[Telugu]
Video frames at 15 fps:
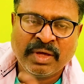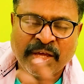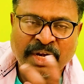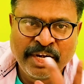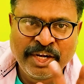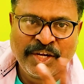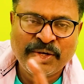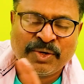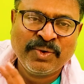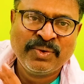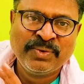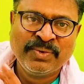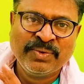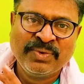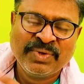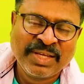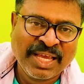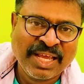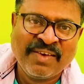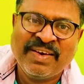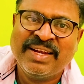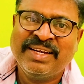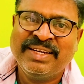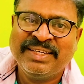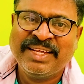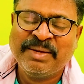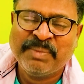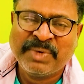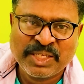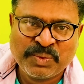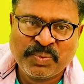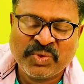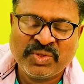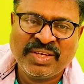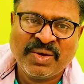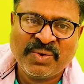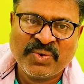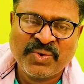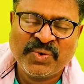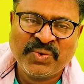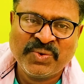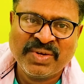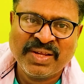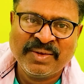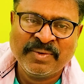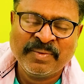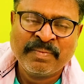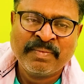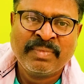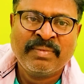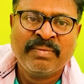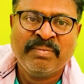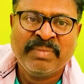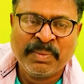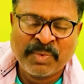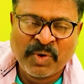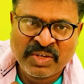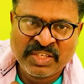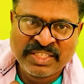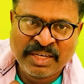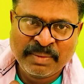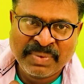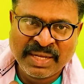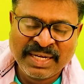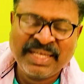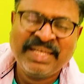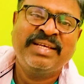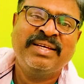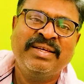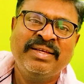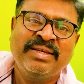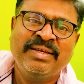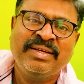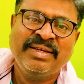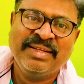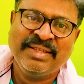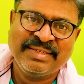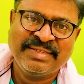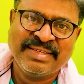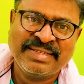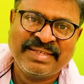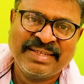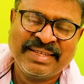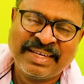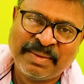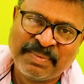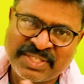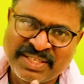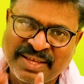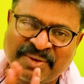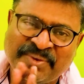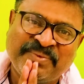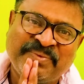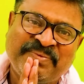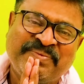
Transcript: రెండింటిలోనూ గెలవాలని నేను మనస్ఫూర్తిగా కోరుకుంటున్నాను మీ మౌనశ్రీ పల్లిక్ లిరిసిస్ట్ నమస్కారం